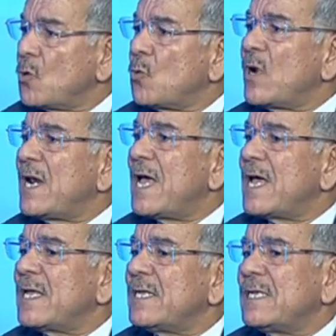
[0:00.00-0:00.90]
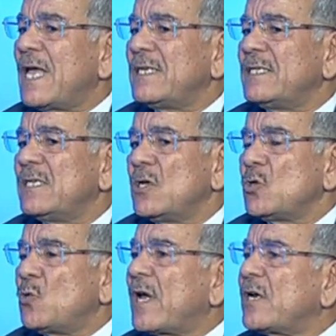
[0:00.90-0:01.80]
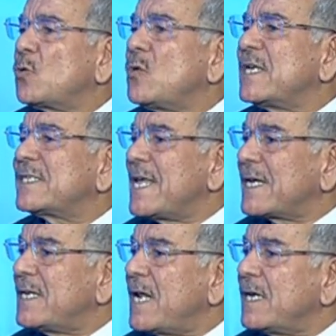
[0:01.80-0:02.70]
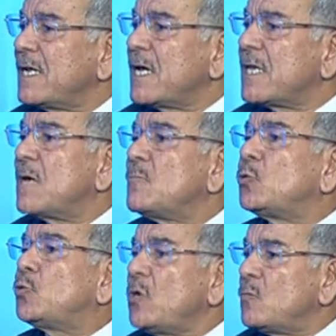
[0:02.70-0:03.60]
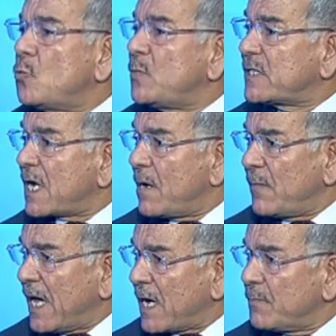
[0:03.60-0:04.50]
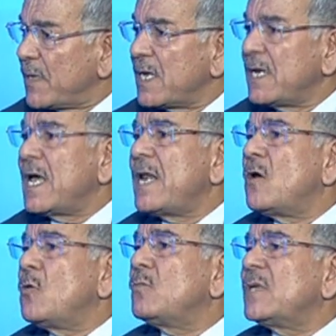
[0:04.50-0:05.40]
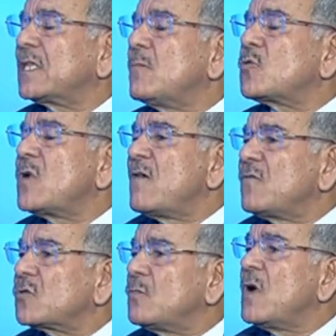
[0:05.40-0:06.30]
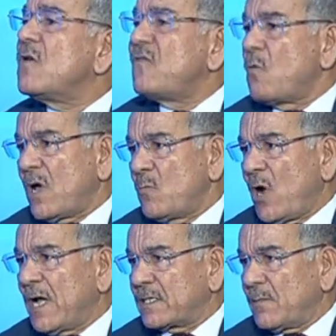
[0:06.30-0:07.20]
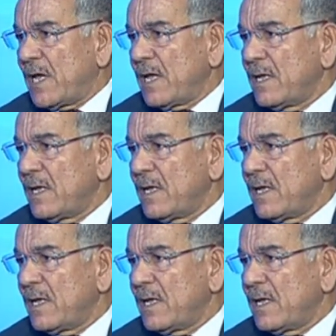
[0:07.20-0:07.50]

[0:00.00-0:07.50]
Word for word: ولا يعني يحركون ساكنا إذا ما اتهموا بجرائم الحرب لأنهم يعتبرون أنفسهم فوق المحاسبة